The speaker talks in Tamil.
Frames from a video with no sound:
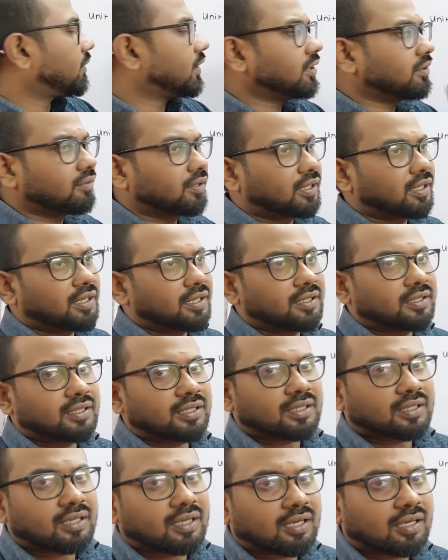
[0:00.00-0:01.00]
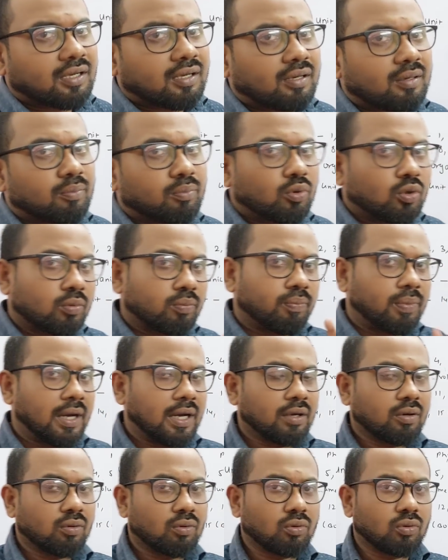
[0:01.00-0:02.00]
ஃபைவ் வரைக்கும் எடுத்திங்கன்னா புக்
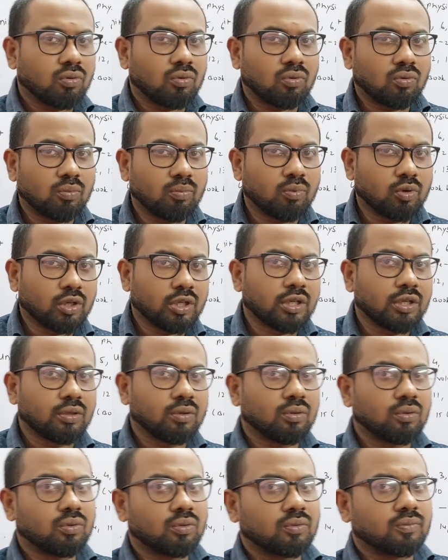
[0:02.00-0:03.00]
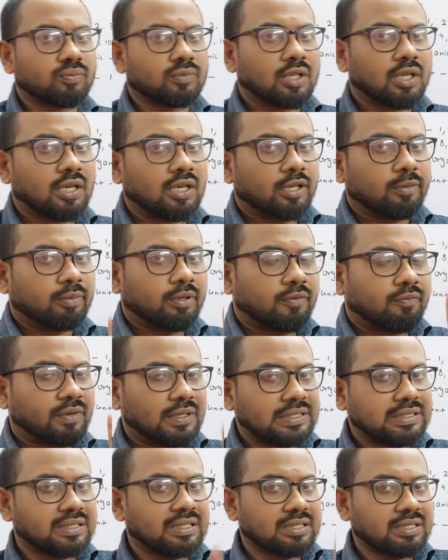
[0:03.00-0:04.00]
பேக்கும் இருக்கும் புக்கின்னும் இருக்கும் இப்போ இந்த
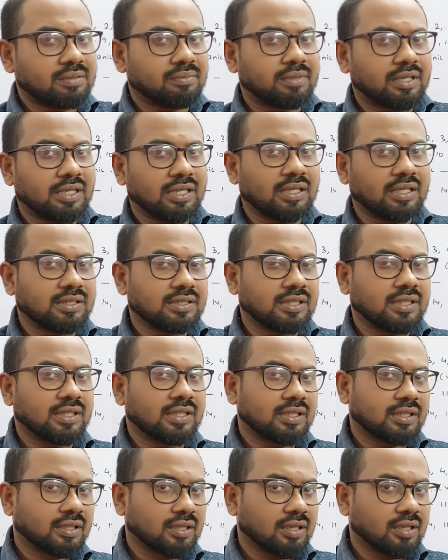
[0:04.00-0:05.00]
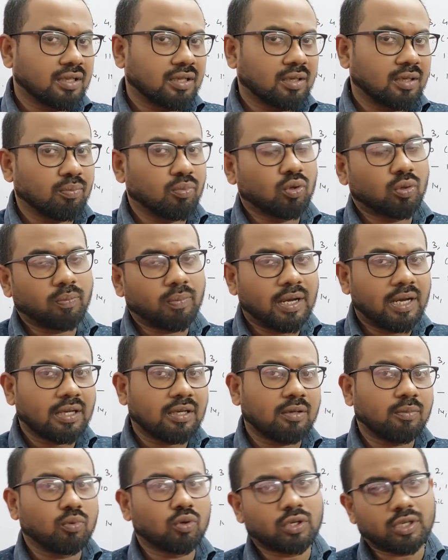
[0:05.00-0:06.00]
ஃபஸ்ட் லெசன் மெட்டலஜி எடுத்திங்கன்னா புக்
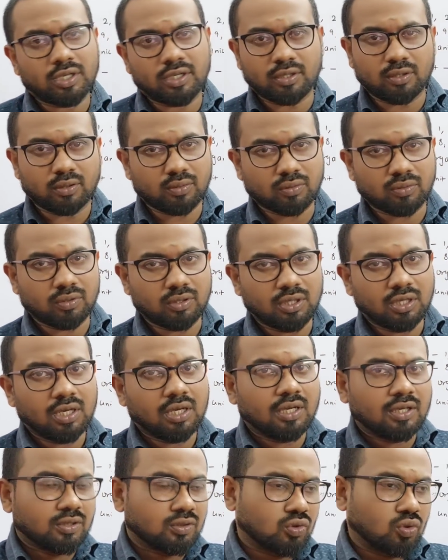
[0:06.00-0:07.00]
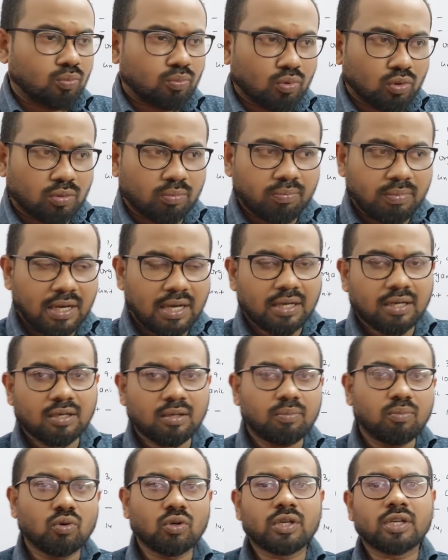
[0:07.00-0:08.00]
பேக்கு புக்கின்னு இருக்கும் ஸோ புக் பேக்கு
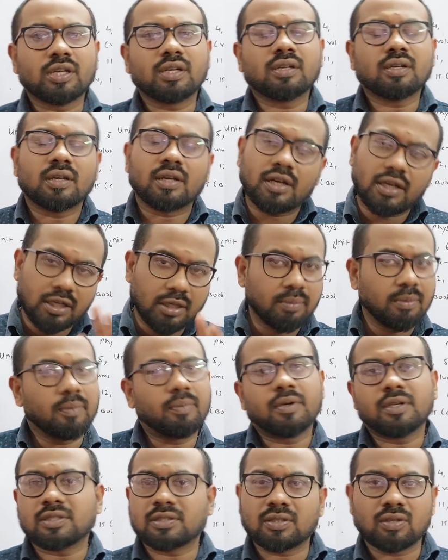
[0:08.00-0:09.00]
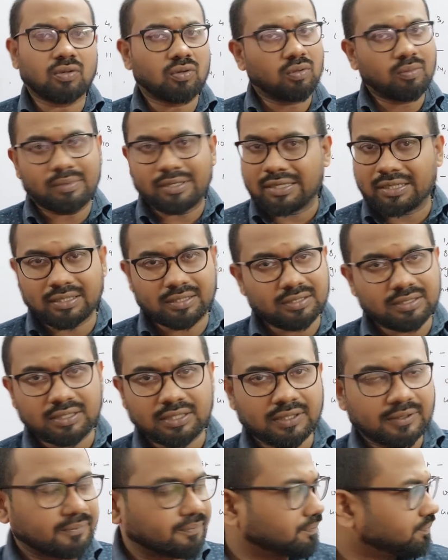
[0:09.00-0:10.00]
புக்கின் ரெண்டுமே படித்து தான் ஆகணும்
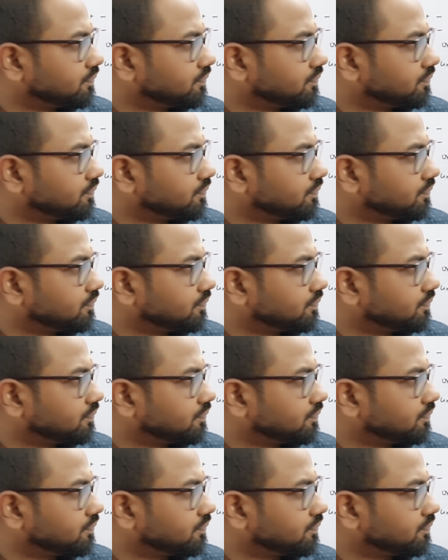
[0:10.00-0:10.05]
மெட்டலஜியில்